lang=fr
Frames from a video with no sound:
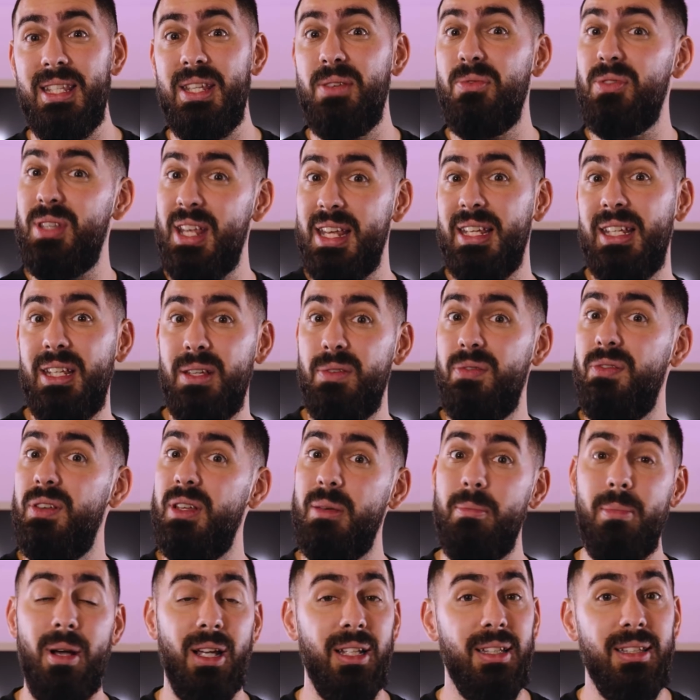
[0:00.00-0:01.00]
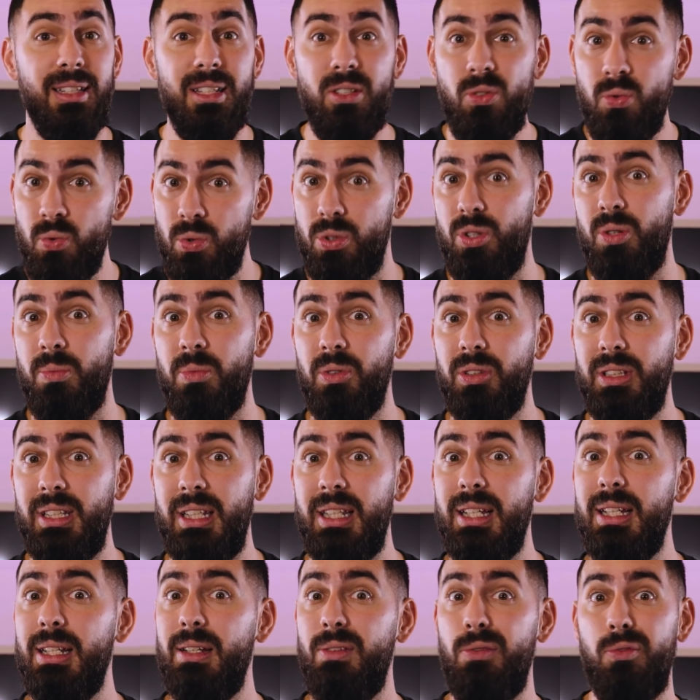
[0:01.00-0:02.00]
Si vous avez kiffé, bah dites-nous en
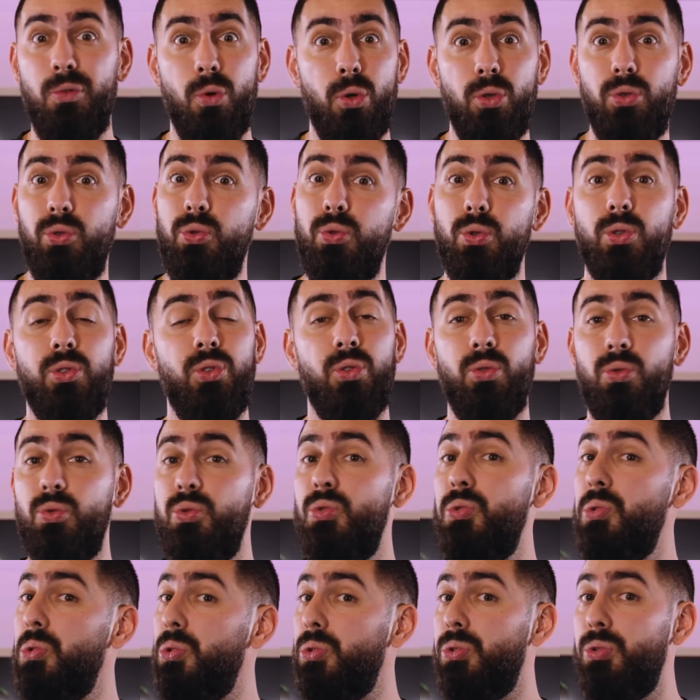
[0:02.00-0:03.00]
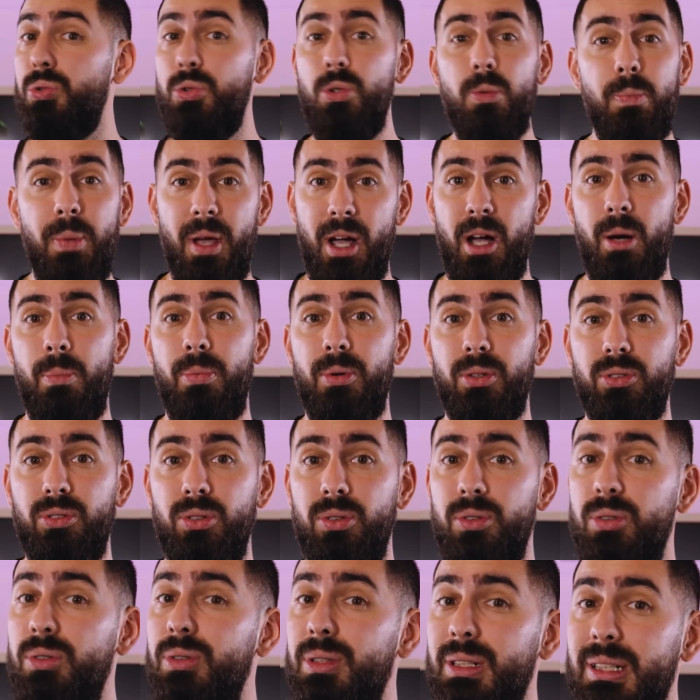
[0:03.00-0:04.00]
commentaire. Vos retours sont toujours super
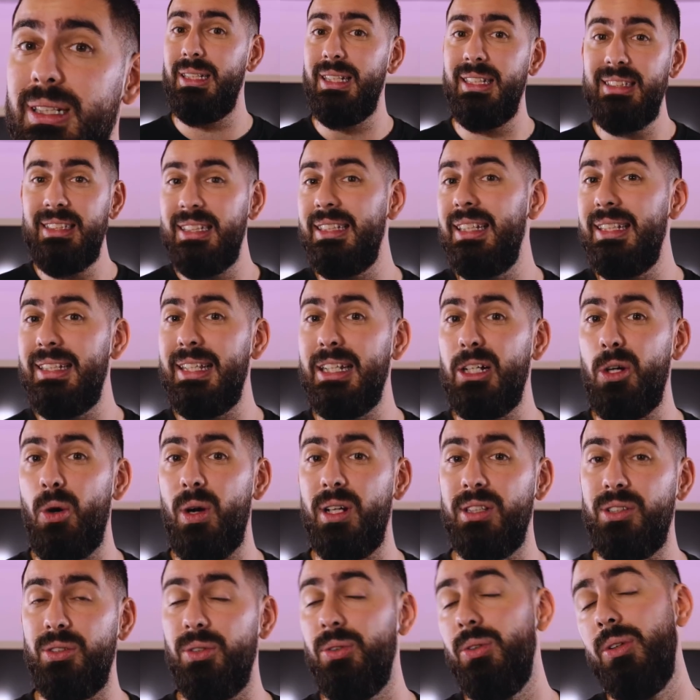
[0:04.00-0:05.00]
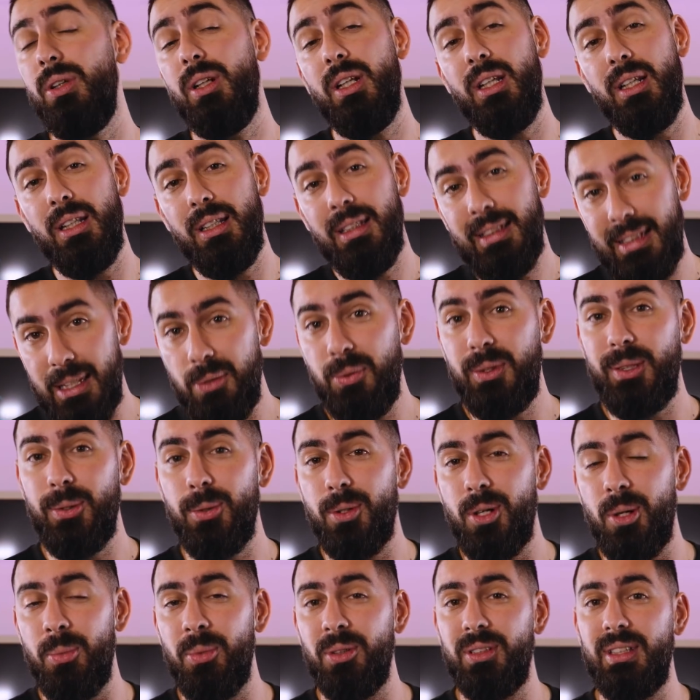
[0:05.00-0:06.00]
importants. Les idées de décoration, c'est aussi
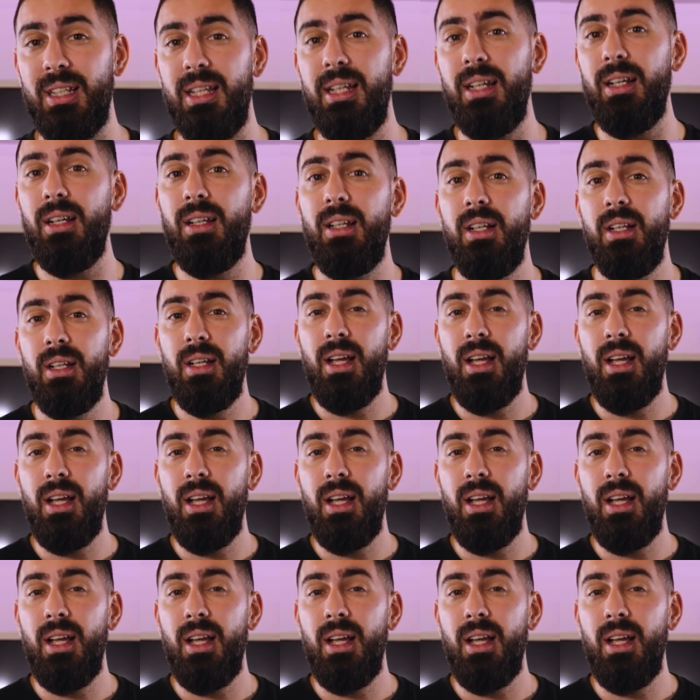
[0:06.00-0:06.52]
aux commentaires.